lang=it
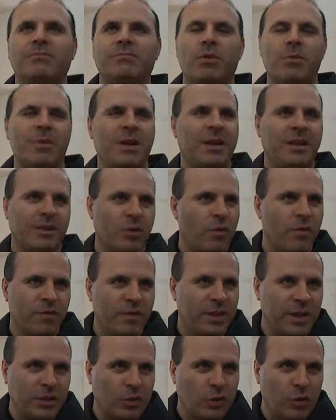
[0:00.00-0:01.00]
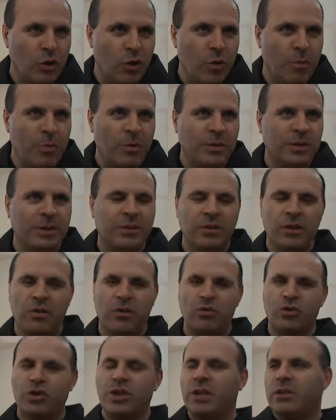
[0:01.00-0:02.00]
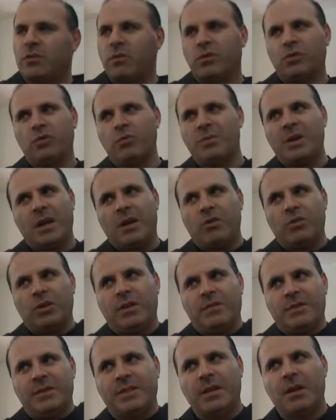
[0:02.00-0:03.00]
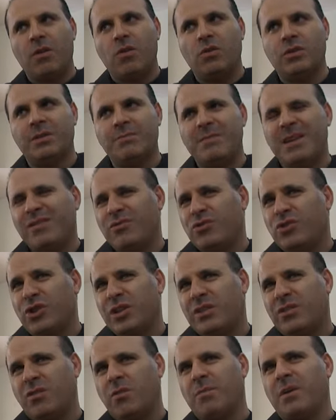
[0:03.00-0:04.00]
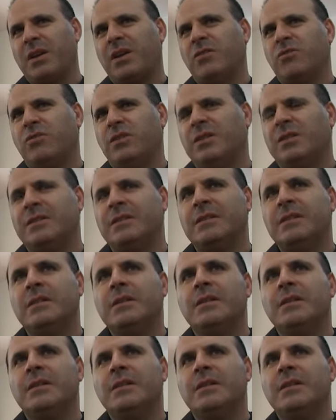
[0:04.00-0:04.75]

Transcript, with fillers: poi me l'ha confidato dopo, ha detto io ero scettico quando tu mi raccontavi questa cosa, ma non scettico perché non...